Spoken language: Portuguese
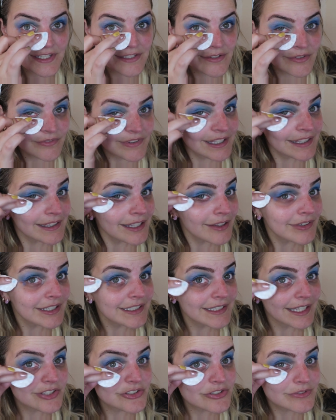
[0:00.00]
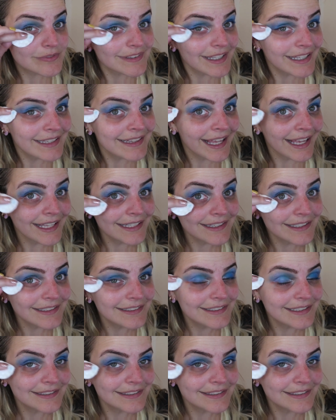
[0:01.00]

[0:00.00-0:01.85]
vocês vão ver que na verdade não tem nada